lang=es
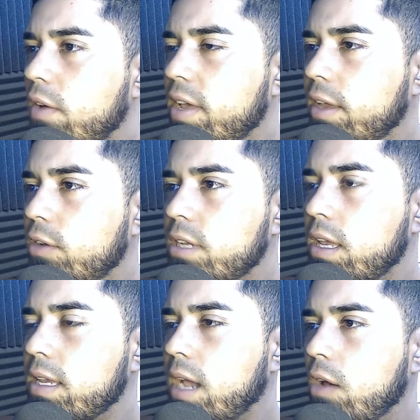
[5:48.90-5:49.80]
vez que nos
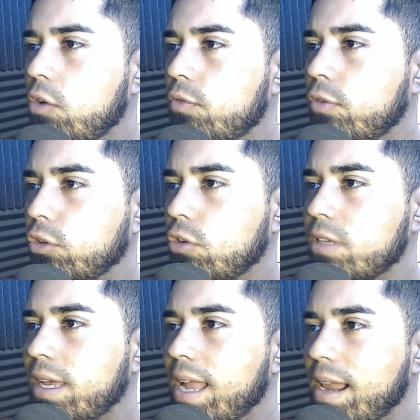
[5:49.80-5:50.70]
hayan llegado los fondos
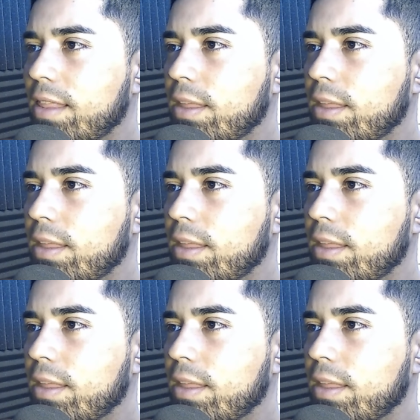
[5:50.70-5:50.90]
en la red de